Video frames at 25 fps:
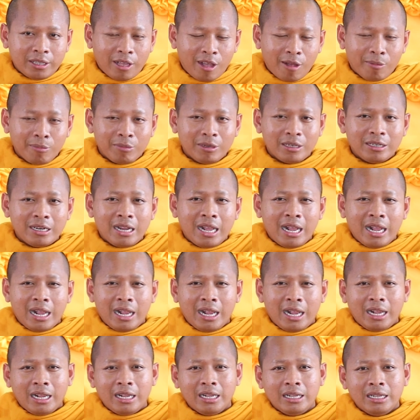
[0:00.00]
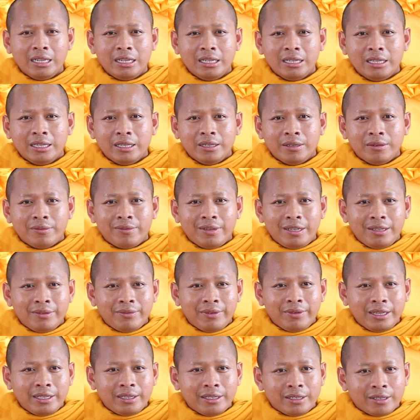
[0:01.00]
thăm mặt đá vây
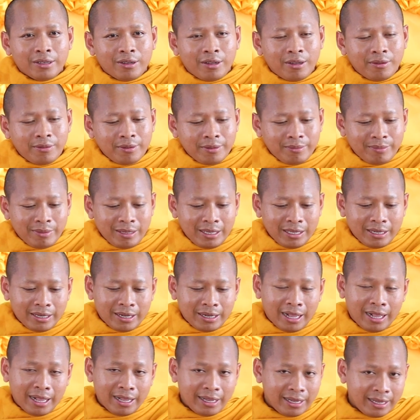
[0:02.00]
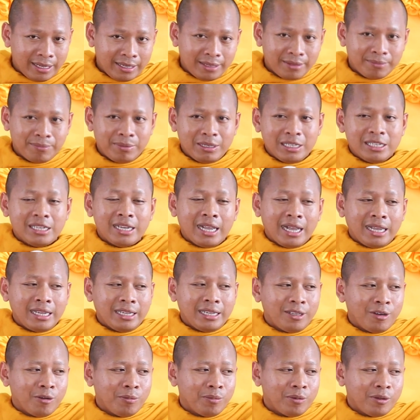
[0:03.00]
vây từng ó vì miền hai bị cháy
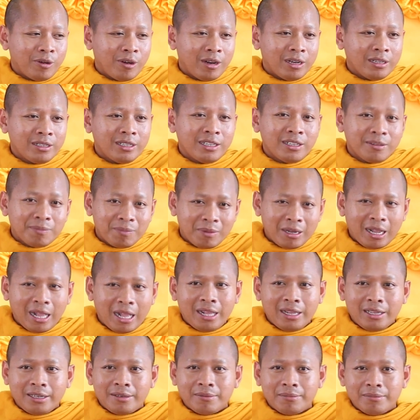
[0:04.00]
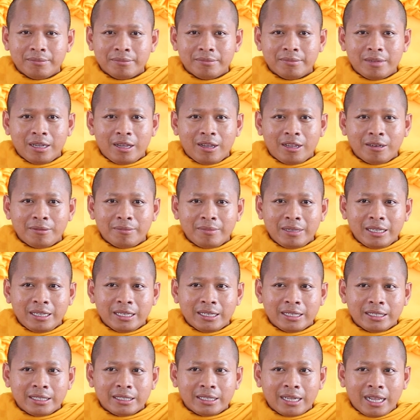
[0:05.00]
cột con tơ cạt bờ
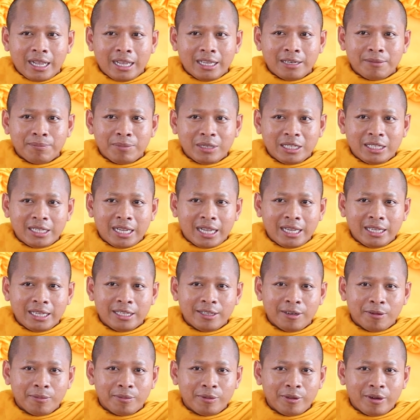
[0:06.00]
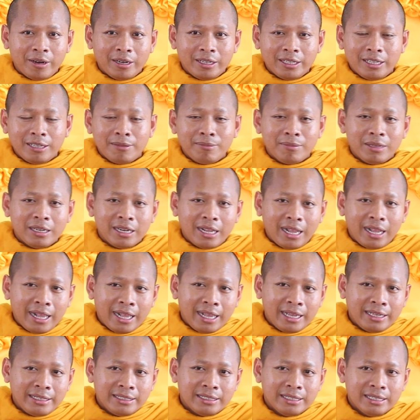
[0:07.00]
admin hai bị cháy cột con tới mình
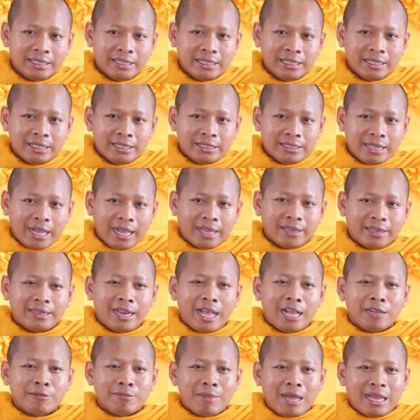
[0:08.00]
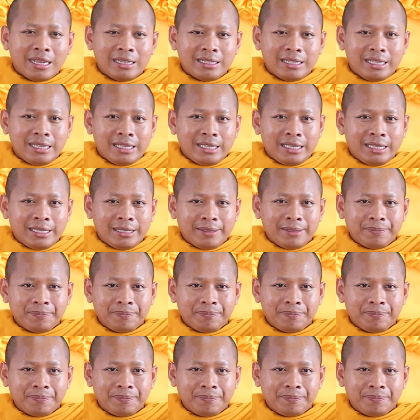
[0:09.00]
ác cạt làng bàn tề